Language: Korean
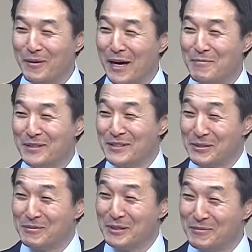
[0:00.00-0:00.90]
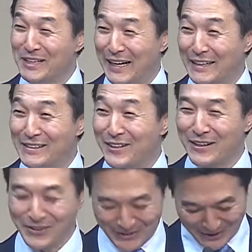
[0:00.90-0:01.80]
마음은 좀 쉽지 않을
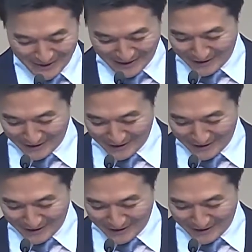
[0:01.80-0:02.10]
거라고도